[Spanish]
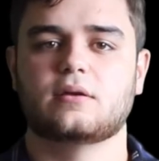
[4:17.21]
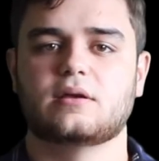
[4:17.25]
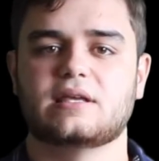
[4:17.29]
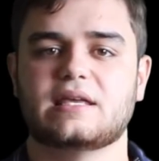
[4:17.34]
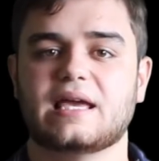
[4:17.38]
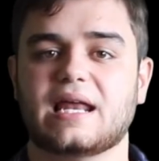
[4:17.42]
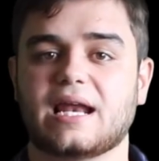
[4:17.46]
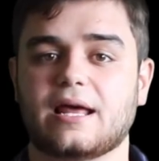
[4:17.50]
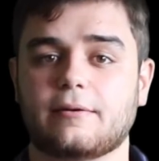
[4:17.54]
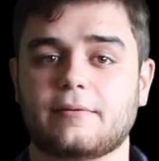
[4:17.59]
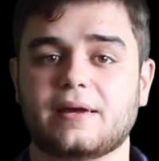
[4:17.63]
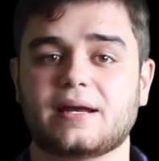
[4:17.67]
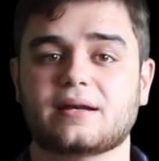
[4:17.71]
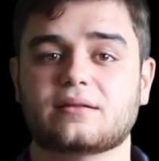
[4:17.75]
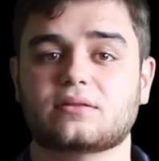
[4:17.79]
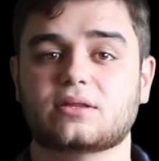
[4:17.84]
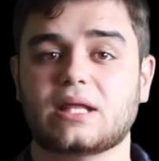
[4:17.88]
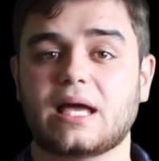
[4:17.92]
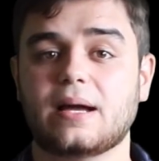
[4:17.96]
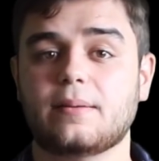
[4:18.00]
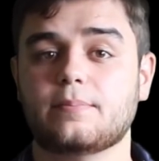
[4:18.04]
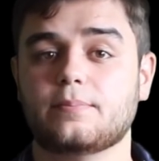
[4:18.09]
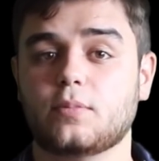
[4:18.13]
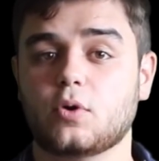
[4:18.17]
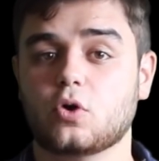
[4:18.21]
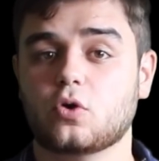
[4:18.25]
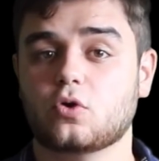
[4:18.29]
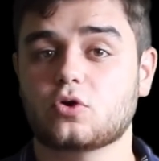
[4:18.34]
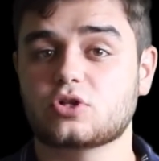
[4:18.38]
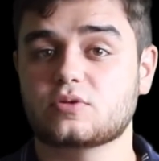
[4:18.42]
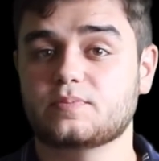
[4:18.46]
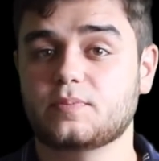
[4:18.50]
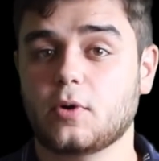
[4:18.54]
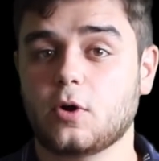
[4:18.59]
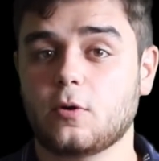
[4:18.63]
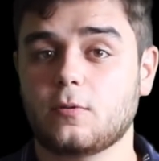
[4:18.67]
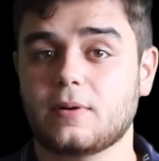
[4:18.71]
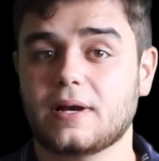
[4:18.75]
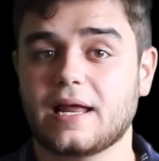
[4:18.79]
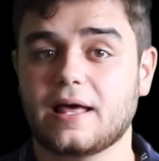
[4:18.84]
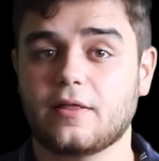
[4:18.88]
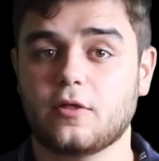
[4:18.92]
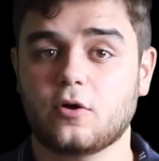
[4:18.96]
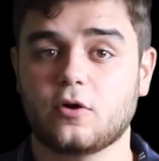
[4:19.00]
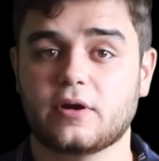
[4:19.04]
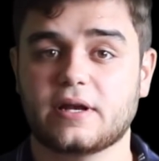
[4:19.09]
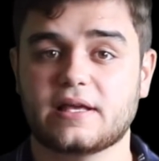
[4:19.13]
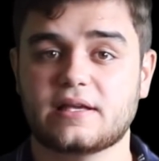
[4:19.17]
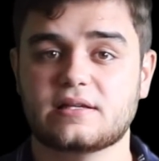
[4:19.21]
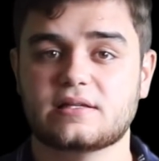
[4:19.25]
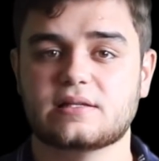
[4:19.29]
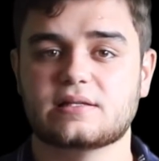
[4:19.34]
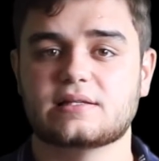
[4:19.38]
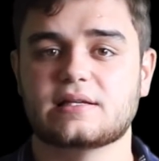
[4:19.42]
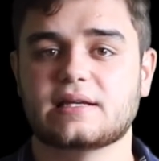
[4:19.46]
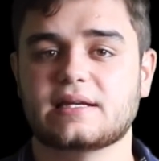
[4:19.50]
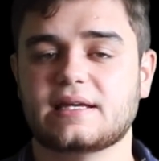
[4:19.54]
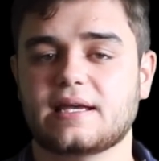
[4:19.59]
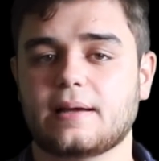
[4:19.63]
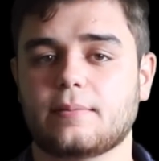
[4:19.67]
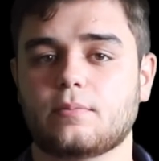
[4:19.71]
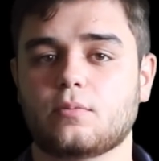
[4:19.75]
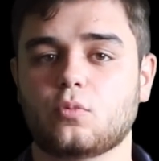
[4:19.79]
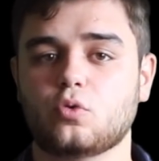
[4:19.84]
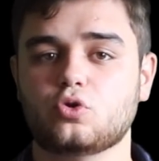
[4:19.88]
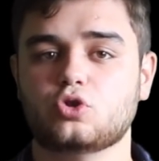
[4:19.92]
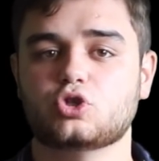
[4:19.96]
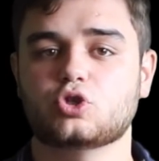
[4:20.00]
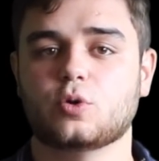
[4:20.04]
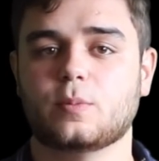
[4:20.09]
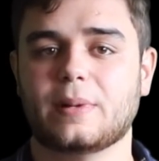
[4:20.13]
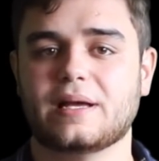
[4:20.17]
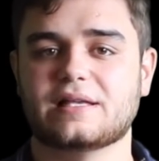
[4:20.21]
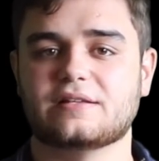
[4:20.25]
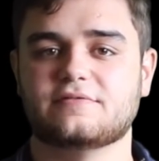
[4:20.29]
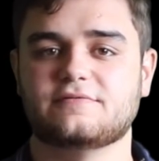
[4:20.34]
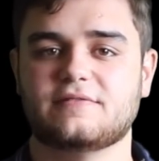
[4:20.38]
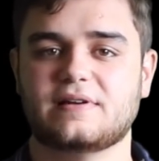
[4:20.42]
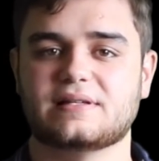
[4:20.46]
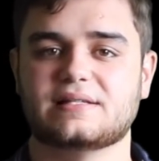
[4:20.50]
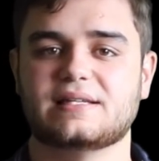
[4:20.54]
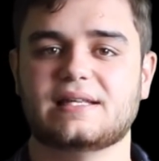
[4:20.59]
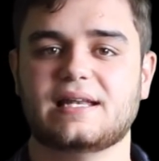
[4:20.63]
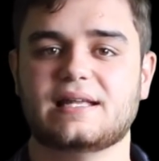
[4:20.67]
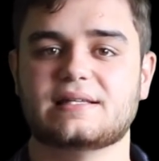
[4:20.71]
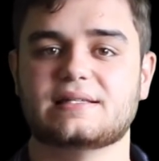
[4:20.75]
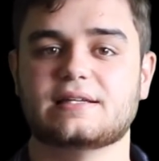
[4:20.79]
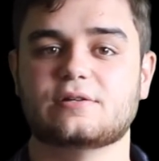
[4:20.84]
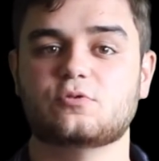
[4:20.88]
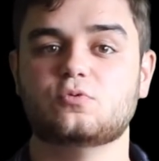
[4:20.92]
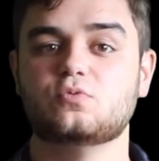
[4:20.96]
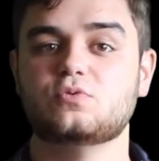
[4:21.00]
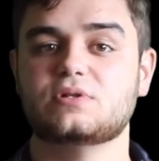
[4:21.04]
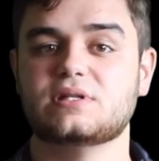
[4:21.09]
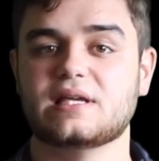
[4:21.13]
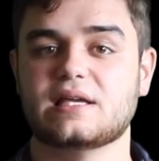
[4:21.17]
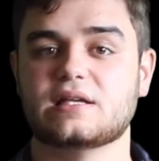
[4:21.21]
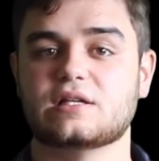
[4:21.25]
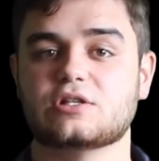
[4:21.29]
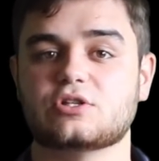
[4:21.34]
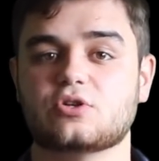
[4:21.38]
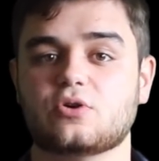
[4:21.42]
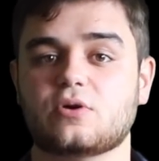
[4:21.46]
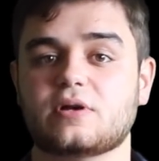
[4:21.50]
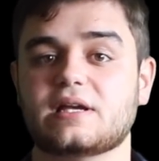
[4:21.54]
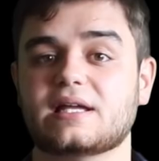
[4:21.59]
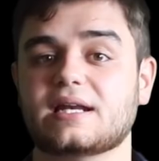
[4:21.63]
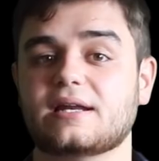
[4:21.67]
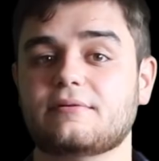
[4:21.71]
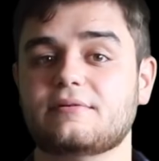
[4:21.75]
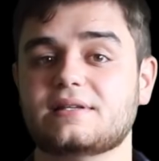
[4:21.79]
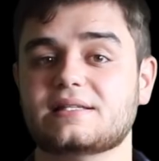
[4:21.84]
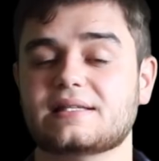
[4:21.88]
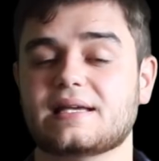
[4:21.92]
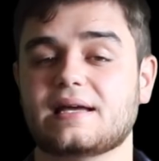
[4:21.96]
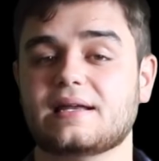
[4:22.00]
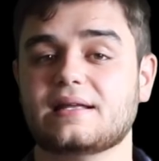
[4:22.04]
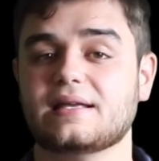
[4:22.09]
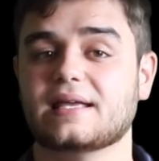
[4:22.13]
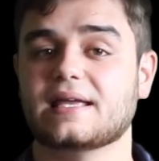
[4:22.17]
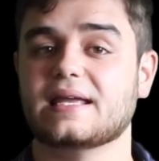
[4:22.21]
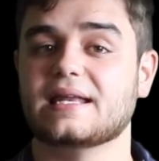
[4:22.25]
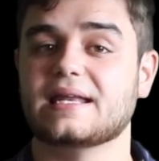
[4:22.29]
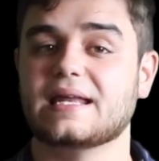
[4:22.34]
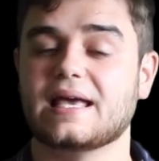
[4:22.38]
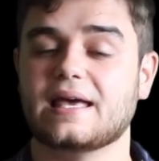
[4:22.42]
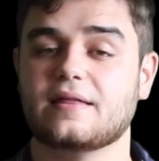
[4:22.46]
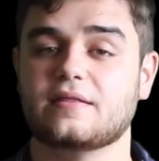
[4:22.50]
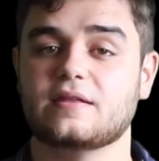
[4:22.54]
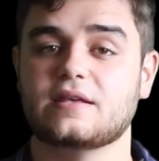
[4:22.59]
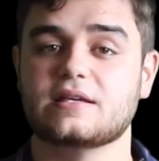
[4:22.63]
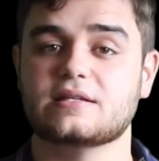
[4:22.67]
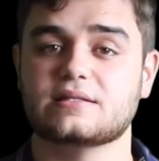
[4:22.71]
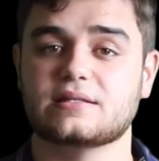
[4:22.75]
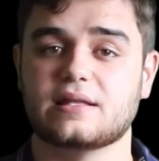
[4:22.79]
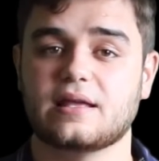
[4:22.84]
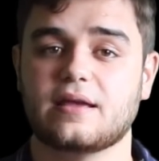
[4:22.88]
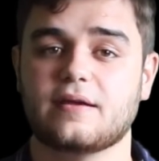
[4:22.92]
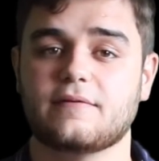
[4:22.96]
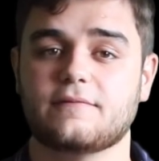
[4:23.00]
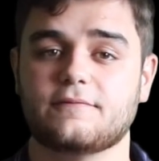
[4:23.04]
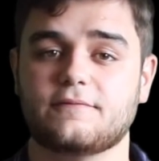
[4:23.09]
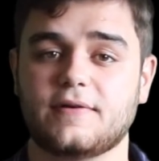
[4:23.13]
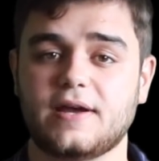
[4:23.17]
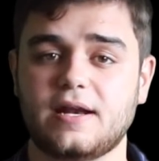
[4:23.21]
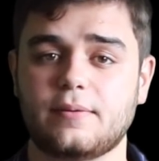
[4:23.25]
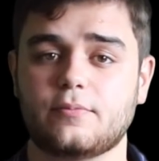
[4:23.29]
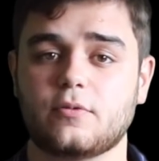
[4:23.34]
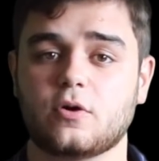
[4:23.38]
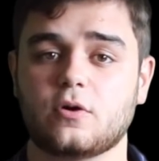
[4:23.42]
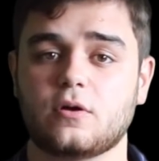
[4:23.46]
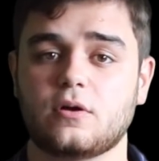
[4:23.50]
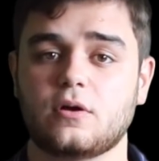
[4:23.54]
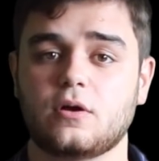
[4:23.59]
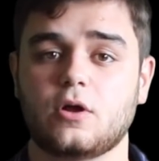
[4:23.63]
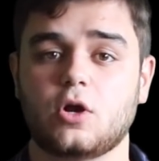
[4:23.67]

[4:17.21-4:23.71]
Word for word: y al haber tan pocos pobladores sería mucho más fácil hacer un censo y revisar que nadie esté enfermo.